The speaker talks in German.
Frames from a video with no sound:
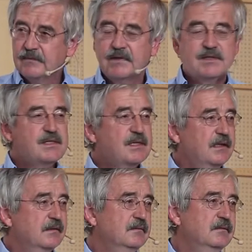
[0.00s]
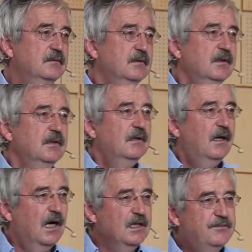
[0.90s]
Das ist ein
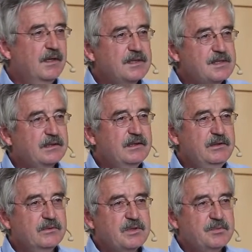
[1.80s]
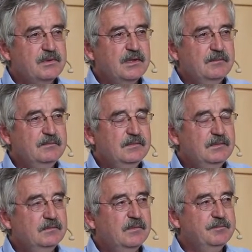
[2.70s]
einfaches Regierungsprogramm.
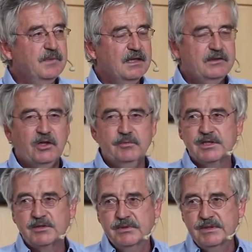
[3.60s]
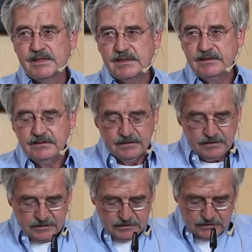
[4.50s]
Man mag darüber schmunzeln,
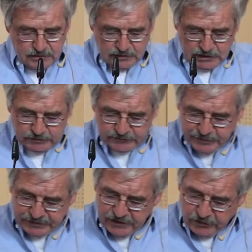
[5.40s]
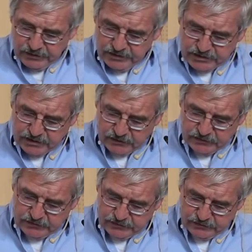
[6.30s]
aber wenn man genau
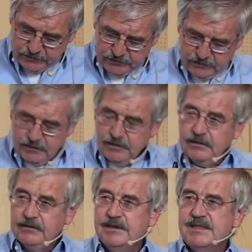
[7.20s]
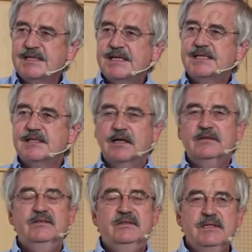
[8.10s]
hinschaut, dann ist es
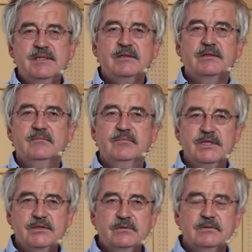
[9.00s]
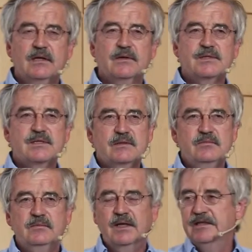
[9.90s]
exakt diese Mischung aus
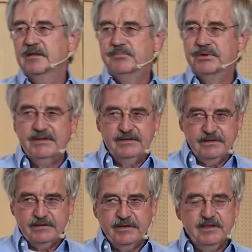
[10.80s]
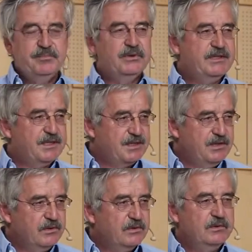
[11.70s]
einer Politik der
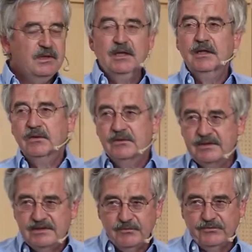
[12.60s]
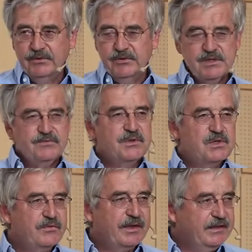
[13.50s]
Inpolitisierung und dem Verlust von
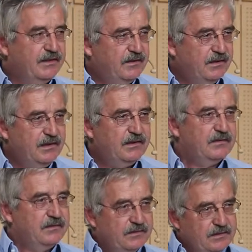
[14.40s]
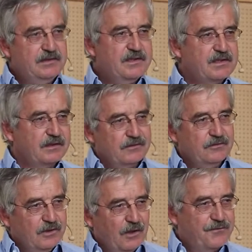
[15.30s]
Souveränität, die in dieser
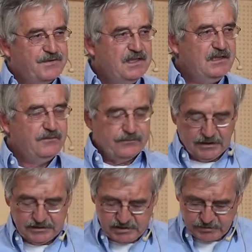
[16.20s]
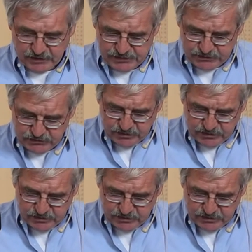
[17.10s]
Aufsichtfahrt zum Ausdruck